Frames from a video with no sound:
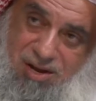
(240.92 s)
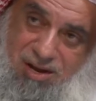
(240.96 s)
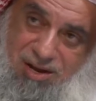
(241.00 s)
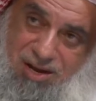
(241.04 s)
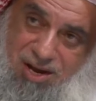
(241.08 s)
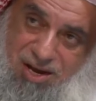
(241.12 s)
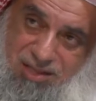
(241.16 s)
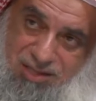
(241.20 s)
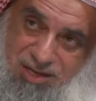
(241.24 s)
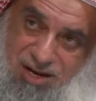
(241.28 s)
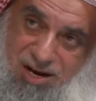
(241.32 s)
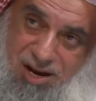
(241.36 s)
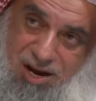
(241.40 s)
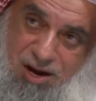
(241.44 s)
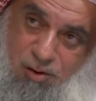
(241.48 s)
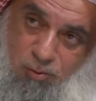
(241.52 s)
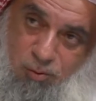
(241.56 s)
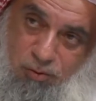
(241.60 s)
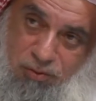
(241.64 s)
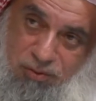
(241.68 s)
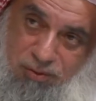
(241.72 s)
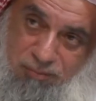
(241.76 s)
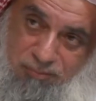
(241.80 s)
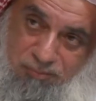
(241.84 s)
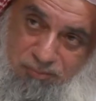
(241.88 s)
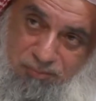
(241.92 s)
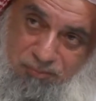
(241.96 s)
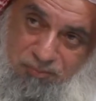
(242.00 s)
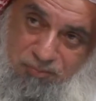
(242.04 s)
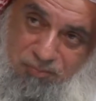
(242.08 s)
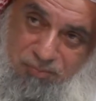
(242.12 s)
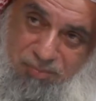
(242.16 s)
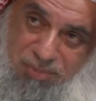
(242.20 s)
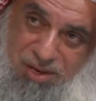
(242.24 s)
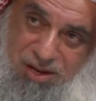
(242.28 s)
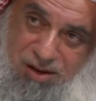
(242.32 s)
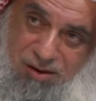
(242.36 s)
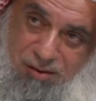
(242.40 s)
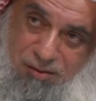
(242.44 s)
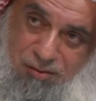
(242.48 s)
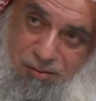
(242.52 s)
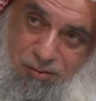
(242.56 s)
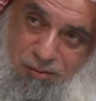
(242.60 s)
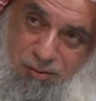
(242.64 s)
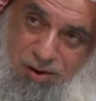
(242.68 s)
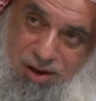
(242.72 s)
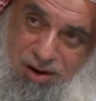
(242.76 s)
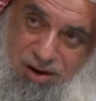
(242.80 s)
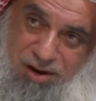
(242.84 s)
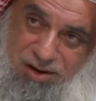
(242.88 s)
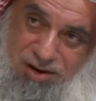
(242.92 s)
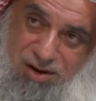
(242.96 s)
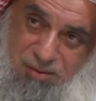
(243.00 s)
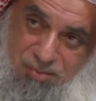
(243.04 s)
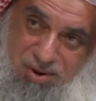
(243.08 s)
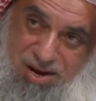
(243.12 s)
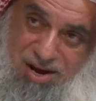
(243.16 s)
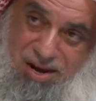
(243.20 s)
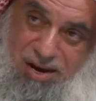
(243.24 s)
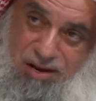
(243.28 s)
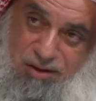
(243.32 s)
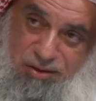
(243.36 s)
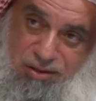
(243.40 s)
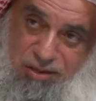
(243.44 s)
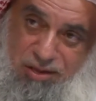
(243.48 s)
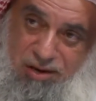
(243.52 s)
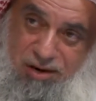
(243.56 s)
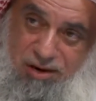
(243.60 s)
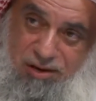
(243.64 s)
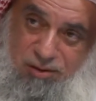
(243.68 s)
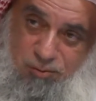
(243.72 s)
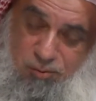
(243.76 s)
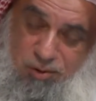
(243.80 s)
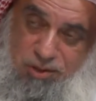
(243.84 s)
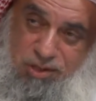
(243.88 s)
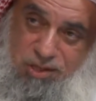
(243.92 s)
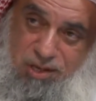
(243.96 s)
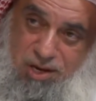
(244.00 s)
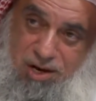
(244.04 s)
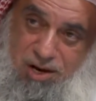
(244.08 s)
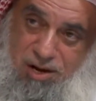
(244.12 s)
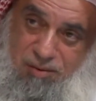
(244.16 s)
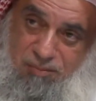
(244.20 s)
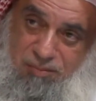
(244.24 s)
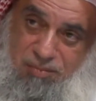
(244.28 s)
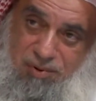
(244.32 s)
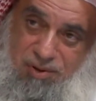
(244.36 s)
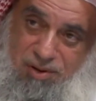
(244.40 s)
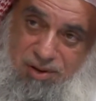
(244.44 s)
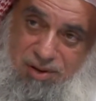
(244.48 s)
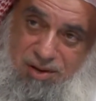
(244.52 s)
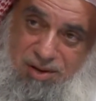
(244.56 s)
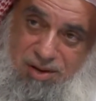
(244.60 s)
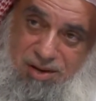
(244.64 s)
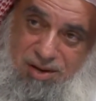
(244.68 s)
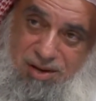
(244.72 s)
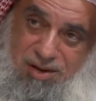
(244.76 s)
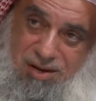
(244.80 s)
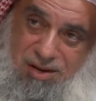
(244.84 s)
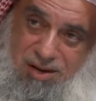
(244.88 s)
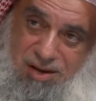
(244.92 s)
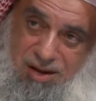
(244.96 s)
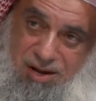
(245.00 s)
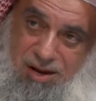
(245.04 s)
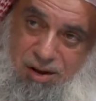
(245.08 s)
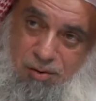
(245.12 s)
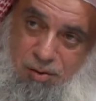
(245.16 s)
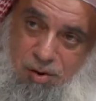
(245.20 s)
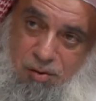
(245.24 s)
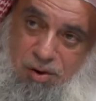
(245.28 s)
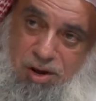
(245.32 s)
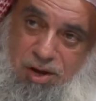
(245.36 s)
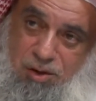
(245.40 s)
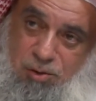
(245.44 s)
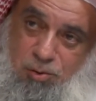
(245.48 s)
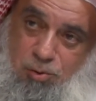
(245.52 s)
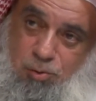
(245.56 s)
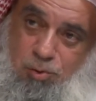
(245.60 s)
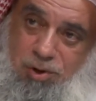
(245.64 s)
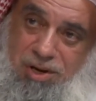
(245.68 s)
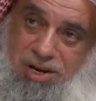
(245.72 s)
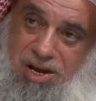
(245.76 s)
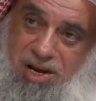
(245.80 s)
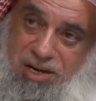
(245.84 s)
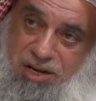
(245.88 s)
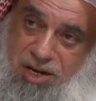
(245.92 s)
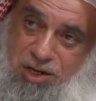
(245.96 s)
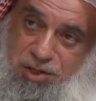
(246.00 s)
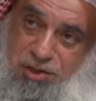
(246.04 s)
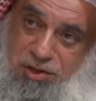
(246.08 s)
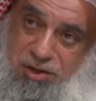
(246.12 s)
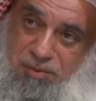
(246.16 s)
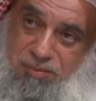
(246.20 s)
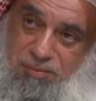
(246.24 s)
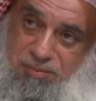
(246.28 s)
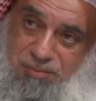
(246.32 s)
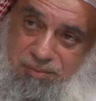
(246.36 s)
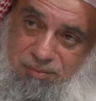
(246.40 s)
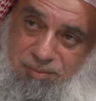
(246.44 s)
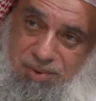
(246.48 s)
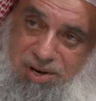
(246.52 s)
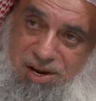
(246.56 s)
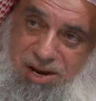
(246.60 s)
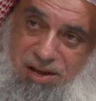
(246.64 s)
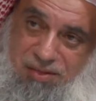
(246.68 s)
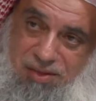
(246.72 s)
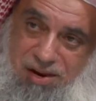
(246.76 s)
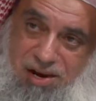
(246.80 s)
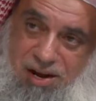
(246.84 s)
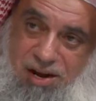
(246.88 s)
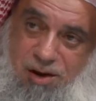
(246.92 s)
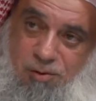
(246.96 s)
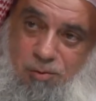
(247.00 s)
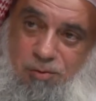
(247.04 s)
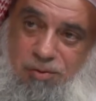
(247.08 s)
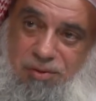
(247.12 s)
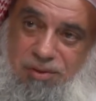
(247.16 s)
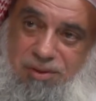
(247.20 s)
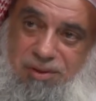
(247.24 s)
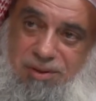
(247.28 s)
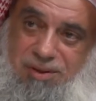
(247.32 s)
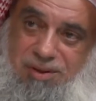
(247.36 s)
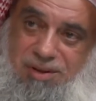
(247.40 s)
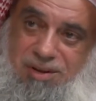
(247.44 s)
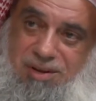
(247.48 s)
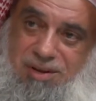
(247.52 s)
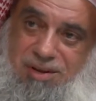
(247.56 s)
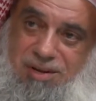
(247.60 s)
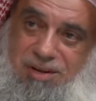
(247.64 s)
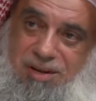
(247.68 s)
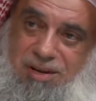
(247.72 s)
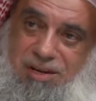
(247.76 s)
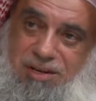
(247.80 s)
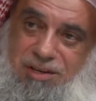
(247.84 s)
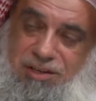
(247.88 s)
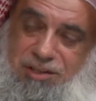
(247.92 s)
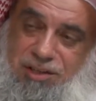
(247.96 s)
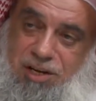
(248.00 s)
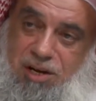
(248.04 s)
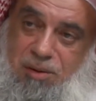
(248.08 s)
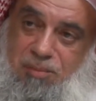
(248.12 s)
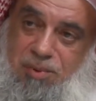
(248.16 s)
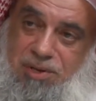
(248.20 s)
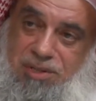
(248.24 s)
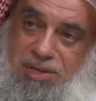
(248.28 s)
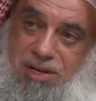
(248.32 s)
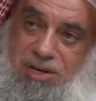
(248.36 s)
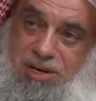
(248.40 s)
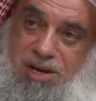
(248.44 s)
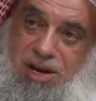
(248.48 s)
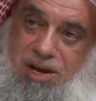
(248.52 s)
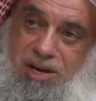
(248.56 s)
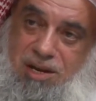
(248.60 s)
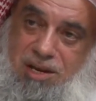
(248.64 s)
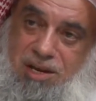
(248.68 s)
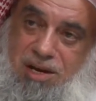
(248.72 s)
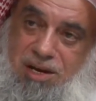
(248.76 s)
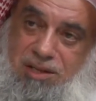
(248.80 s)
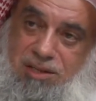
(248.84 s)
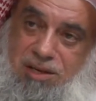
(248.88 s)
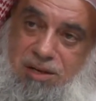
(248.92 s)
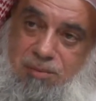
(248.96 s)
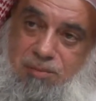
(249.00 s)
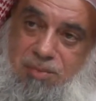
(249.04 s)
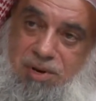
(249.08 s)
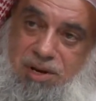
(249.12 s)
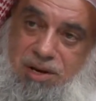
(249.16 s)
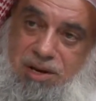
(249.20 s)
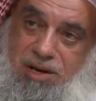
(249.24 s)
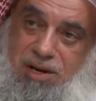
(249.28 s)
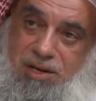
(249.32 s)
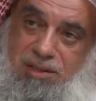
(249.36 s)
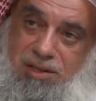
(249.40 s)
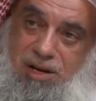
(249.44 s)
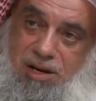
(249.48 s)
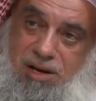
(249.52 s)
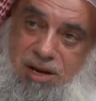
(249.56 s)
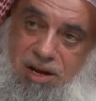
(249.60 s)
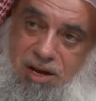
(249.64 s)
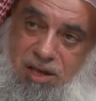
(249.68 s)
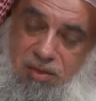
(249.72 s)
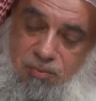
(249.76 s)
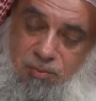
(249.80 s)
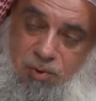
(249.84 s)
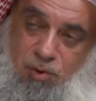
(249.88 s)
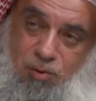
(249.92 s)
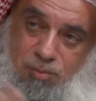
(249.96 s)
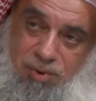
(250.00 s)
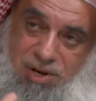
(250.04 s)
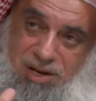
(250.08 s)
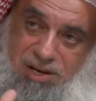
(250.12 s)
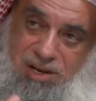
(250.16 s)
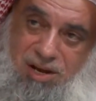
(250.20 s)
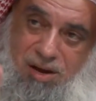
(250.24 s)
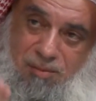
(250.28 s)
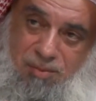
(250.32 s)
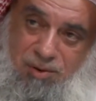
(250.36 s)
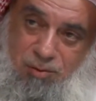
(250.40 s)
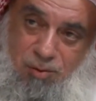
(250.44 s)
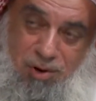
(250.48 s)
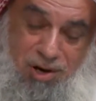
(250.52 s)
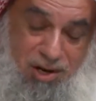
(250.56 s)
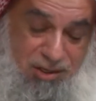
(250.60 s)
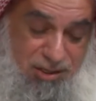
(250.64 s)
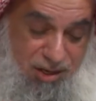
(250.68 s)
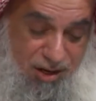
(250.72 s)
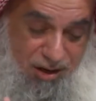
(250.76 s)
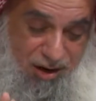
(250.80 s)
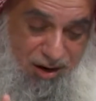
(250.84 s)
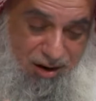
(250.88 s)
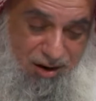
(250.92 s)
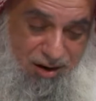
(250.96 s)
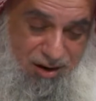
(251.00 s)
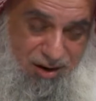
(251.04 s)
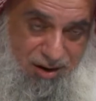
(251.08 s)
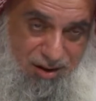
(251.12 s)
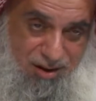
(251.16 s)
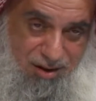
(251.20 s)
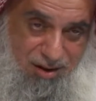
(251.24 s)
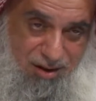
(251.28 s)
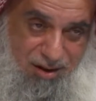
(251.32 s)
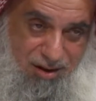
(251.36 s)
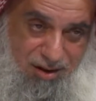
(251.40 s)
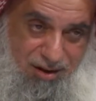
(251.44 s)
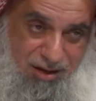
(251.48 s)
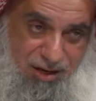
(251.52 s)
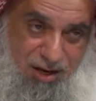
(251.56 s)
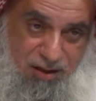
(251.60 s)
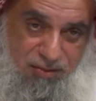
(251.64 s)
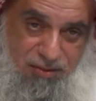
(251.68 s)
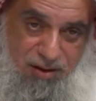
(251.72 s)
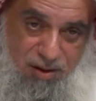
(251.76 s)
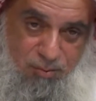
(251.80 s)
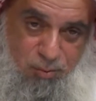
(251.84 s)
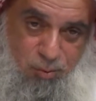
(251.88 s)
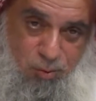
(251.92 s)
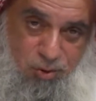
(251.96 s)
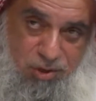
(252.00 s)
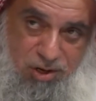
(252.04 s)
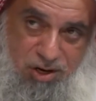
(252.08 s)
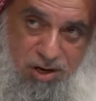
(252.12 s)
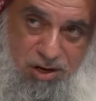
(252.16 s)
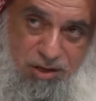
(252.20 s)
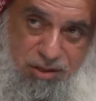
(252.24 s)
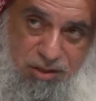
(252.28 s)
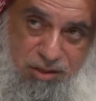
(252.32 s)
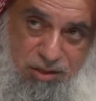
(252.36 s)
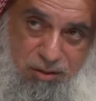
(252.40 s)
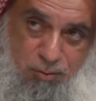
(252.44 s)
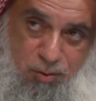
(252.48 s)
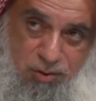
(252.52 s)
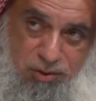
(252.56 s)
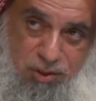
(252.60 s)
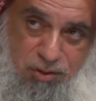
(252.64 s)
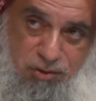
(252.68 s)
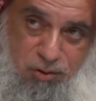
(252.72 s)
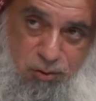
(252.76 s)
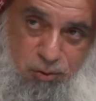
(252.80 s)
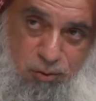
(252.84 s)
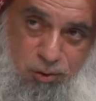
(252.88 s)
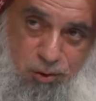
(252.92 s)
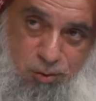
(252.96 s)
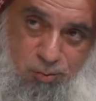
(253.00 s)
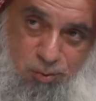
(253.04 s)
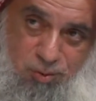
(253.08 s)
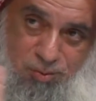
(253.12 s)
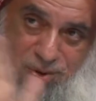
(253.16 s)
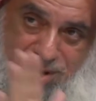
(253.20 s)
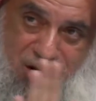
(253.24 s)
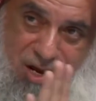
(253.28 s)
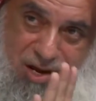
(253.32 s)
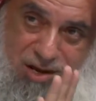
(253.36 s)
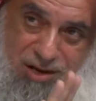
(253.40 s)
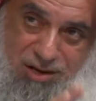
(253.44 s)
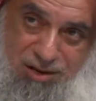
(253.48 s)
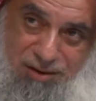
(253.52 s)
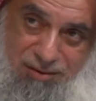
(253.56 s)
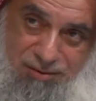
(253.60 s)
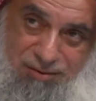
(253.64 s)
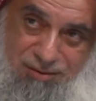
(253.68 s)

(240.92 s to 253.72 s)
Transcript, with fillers: يأتي الحوض ويرى النبي عليه الصلاة والسلام ها آه، وهو يدعوه إلى أن يشرب من هذا الحوض شربة هنيئة مريئة لا يظمأ بعدها أبدا ولا ترى يذهب أناس وتصدهم الملائكة